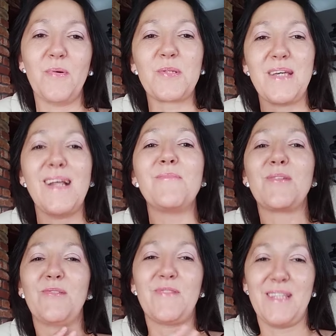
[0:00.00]
Postaram
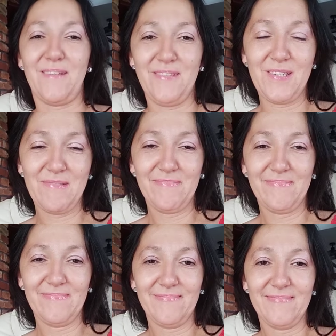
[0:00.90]
się to wstawić,
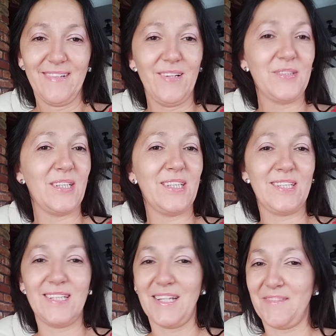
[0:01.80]
chociaż
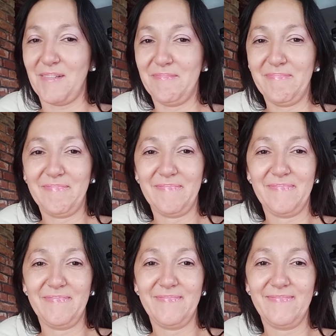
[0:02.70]
jeszcze nie wiem,
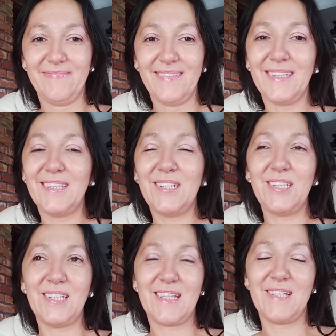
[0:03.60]

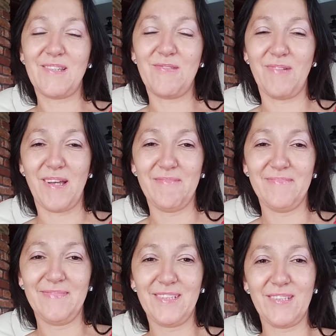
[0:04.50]
czy się zdecyduję,
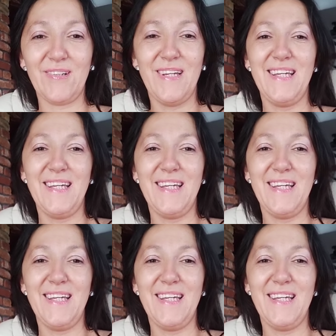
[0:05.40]
czy to